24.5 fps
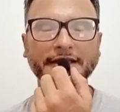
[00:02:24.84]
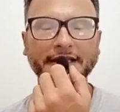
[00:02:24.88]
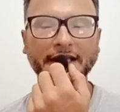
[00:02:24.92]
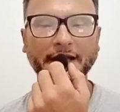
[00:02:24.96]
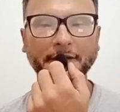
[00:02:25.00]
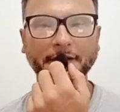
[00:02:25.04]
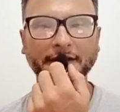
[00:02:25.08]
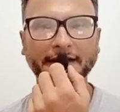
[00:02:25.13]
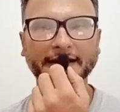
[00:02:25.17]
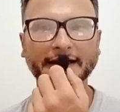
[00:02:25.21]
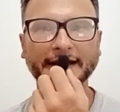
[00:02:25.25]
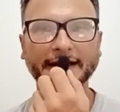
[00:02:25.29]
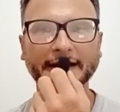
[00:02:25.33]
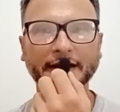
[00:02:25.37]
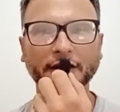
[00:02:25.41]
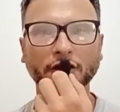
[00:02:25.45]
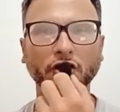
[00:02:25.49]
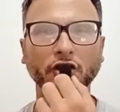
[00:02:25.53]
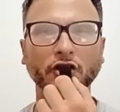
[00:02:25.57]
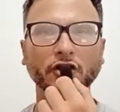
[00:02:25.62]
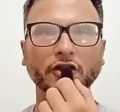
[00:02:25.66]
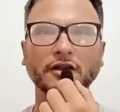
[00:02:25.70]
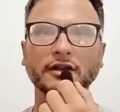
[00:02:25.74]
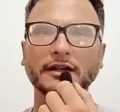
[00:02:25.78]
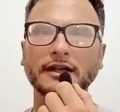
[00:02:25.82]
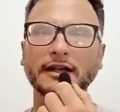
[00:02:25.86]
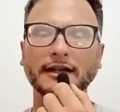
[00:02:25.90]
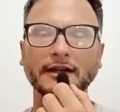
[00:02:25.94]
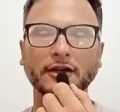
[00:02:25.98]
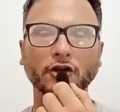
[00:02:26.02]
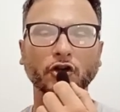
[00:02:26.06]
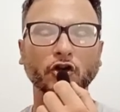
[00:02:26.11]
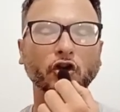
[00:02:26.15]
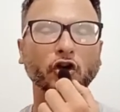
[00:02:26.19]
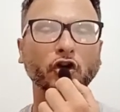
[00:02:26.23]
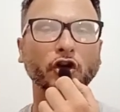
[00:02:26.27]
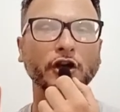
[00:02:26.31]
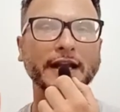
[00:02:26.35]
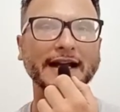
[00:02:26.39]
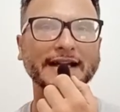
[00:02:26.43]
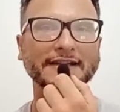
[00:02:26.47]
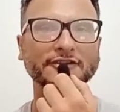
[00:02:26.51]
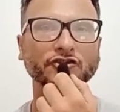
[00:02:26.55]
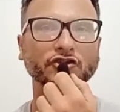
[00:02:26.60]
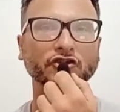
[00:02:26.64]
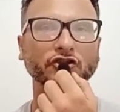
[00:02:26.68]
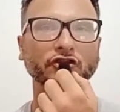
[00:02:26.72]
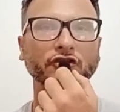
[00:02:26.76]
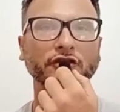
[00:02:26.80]
y evitar el gol,
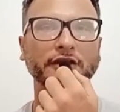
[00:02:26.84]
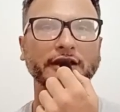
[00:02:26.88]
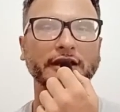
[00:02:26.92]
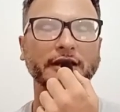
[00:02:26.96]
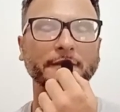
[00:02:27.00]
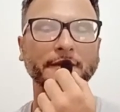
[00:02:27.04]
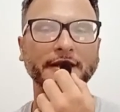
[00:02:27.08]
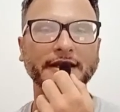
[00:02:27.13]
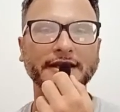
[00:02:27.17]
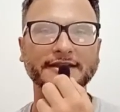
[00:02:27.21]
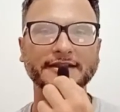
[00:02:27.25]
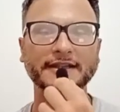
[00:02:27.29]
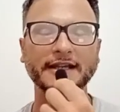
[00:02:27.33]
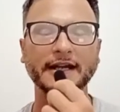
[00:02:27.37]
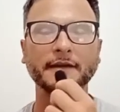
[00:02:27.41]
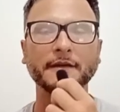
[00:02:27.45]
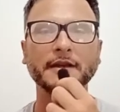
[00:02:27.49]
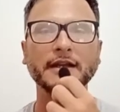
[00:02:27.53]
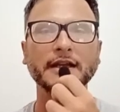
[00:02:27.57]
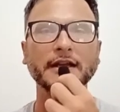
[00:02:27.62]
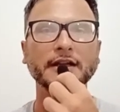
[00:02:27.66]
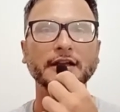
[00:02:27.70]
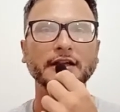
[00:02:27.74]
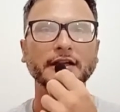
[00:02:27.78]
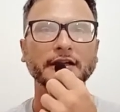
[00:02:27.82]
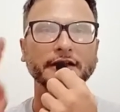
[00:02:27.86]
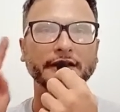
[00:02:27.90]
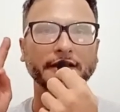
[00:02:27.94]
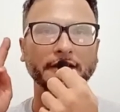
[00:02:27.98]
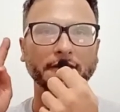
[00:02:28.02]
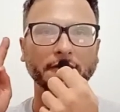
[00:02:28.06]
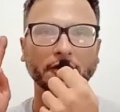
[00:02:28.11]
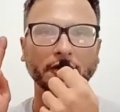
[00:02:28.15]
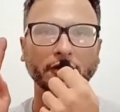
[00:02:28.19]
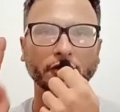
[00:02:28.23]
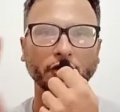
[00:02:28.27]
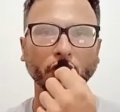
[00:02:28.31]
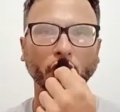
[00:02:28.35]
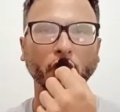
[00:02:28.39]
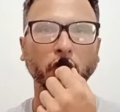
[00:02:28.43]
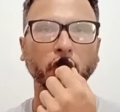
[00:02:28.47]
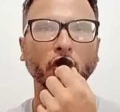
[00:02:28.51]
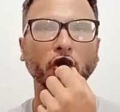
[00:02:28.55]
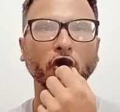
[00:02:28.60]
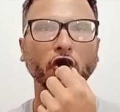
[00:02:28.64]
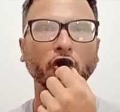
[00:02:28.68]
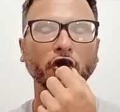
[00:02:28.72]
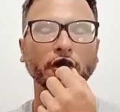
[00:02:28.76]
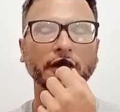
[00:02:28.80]
golazo de Villa. Los
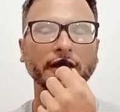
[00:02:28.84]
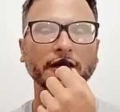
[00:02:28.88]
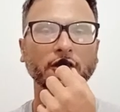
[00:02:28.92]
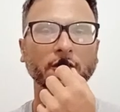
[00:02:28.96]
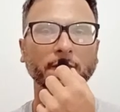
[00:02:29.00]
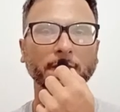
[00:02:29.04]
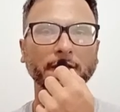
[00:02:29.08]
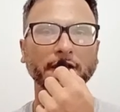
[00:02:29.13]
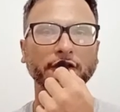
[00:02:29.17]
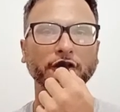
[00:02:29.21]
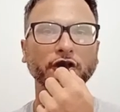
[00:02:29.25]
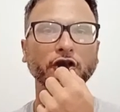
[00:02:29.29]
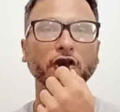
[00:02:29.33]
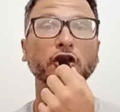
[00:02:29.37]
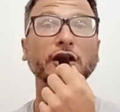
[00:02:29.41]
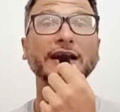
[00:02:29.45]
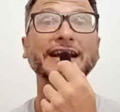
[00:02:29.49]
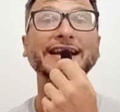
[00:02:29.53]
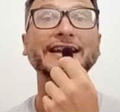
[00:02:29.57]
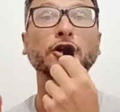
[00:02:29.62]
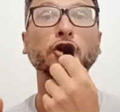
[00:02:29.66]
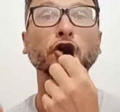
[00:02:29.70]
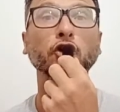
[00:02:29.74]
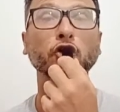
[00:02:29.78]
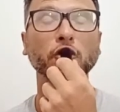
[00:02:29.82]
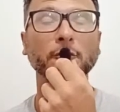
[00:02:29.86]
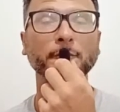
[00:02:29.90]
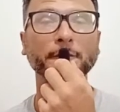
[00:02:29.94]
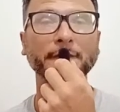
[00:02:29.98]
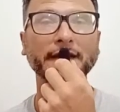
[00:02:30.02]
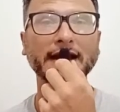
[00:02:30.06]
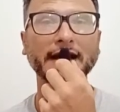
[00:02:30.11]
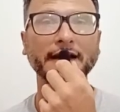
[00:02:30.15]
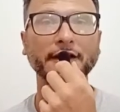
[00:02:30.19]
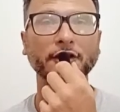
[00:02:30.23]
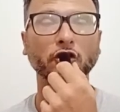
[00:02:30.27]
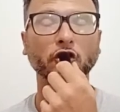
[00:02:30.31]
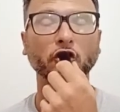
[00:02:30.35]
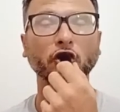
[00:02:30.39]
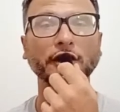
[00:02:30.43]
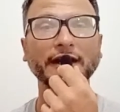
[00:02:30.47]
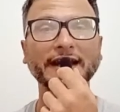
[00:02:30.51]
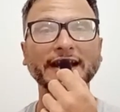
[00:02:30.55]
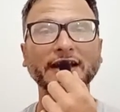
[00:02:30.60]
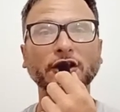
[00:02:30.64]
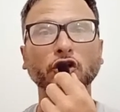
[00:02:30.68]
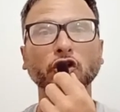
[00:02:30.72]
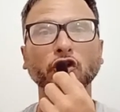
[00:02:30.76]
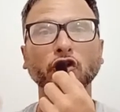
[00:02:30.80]
dos goles lo metió el colombiano. Con
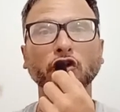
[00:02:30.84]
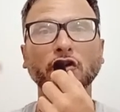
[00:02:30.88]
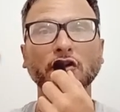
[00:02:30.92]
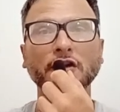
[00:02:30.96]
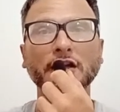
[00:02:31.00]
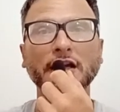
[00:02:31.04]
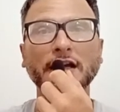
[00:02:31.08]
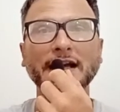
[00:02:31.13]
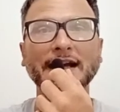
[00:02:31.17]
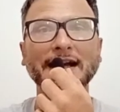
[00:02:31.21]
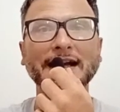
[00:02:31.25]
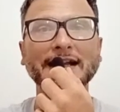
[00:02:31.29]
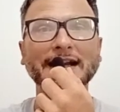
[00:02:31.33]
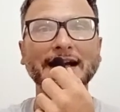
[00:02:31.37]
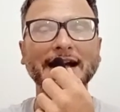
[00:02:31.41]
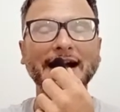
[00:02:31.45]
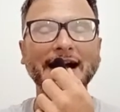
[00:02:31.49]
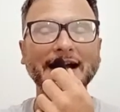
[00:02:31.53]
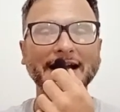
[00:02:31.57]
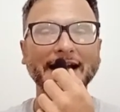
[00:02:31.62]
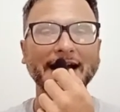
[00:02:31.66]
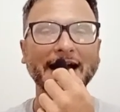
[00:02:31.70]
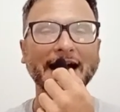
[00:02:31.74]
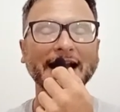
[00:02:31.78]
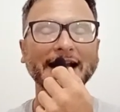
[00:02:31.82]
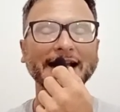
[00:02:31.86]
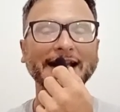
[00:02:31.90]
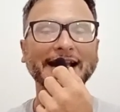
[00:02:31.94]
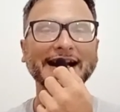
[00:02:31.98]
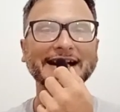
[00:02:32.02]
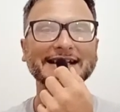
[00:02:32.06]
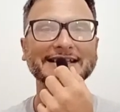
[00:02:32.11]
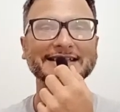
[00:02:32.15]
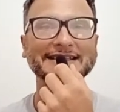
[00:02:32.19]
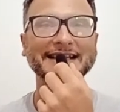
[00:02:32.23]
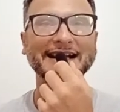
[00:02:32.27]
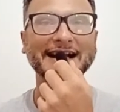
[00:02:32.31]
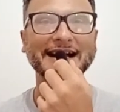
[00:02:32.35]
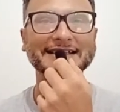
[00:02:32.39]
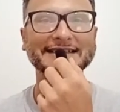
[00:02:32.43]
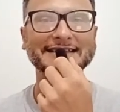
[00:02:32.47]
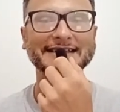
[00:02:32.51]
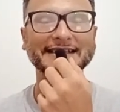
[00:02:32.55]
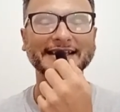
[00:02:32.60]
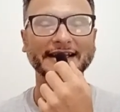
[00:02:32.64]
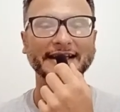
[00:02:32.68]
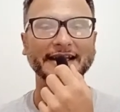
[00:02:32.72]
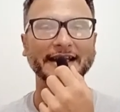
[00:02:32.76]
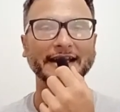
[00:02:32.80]
esto alcanza a
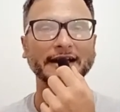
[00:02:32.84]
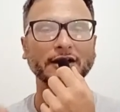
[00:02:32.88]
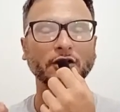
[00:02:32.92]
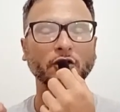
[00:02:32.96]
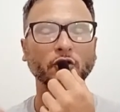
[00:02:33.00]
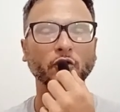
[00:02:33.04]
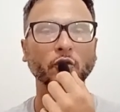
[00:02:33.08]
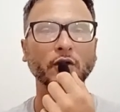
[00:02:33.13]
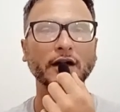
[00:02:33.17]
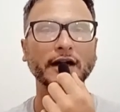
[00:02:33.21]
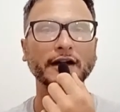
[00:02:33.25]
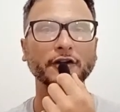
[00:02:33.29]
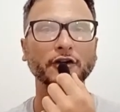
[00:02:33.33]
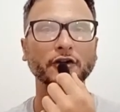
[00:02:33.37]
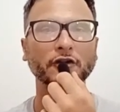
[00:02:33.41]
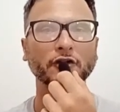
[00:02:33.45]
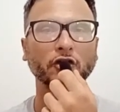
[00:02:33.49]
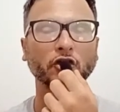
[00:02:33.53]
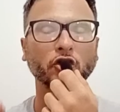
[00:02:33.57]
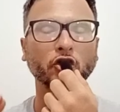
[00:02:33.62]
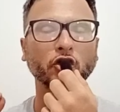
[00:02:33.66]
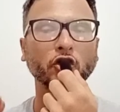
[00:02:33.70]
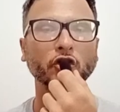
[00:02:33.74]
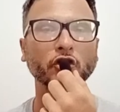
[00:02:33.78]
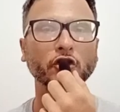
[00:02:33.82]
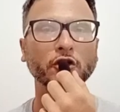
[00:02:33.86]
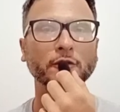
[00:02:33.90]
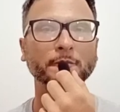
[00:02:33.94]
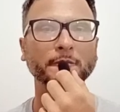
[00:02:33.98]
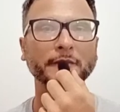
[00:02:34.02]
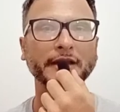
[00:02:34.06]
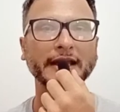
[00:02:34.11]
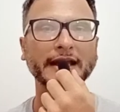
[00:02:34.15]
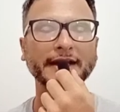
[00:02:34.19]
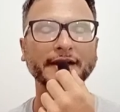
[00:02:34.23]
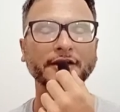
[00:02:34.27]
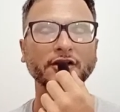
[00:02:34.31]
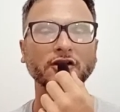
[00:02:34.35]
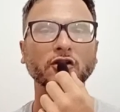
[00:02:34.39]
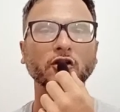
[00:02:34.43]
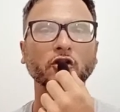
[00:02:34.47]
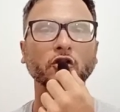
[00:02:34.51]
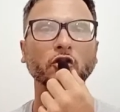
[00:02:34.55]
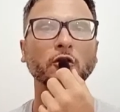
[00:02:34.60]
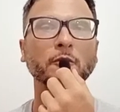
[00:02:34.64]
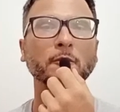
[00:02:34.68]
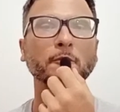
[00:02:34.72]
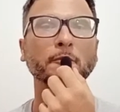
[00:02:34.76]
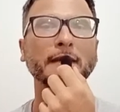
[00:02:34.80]
ser el jugador colombiano
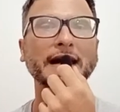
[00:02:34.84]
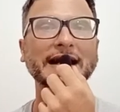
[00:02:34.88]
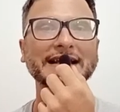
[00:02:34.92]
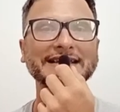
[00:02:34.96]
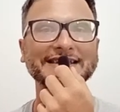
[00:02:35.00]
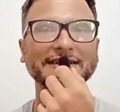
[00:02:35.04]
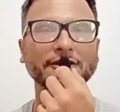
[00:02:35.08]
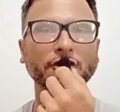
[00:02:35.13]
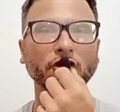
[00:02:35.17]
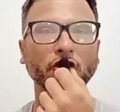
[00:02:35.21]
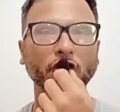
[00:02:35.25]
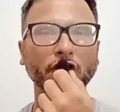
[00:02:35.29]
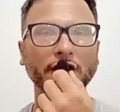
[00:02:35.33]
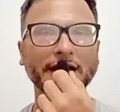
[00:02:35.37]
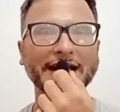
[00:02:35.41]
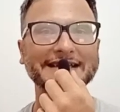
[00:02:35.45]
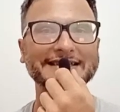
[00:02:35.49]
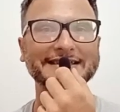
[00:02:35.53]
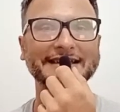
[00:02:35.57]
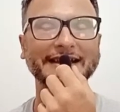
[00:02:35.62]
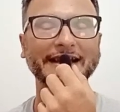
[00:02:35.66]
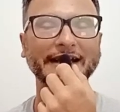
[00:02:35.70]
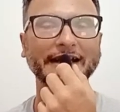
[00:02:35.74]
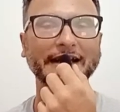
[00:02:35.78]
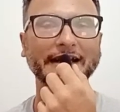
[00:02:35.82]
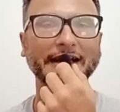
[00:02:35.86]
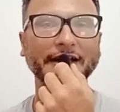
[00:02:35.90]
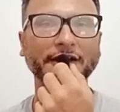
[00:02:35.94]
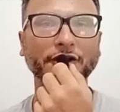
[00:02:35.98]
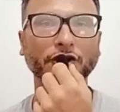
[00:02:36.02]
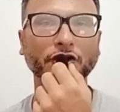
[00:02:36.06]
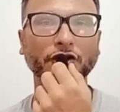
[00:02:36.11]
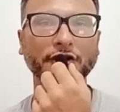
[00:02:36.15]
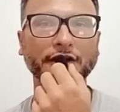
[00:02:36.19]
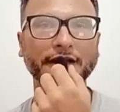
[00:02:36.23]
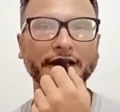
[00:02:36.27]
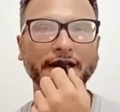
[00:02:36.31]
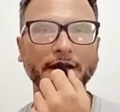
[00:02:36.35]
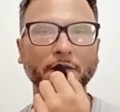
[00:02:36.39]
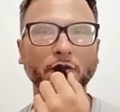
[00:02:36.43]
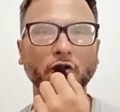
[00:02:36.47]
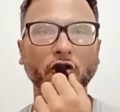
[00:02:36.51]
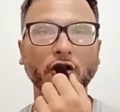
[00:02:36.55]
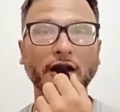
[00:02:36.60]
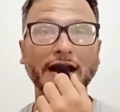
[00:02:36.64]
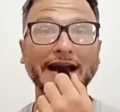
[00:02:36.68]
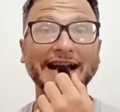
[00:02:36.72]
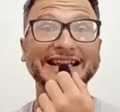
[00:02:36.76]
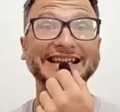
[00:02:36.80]
con más goles en la historia de
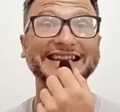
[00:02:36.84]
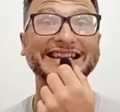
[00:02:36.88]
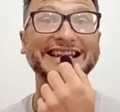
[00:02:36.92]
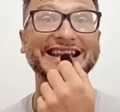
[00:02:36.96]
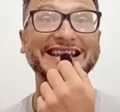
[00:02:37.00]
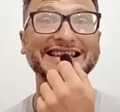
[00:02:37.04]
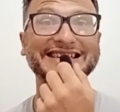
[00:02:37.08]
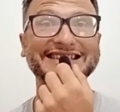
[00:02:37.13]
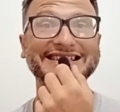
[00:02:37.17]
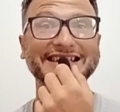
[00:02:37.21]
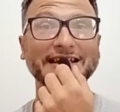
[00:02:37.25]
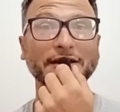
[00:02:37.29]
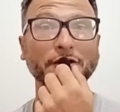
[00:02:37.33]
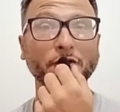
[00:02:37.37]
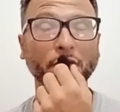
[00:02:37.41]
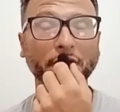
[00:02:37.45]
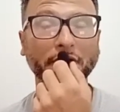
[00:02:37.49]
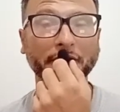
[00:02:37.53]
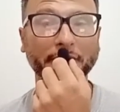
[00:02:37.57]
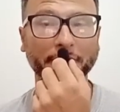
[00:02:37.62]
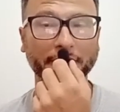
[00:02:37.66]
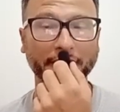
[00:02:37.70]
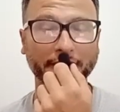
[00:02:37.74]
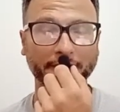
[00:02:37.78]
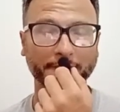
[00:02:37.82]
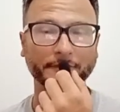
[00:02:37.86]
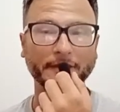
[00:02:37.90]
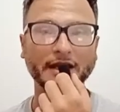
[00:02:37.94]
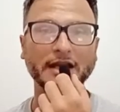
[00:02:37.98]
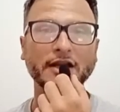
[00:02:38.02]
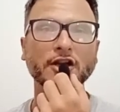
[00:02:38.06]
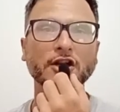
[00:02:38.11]
Boca, 19.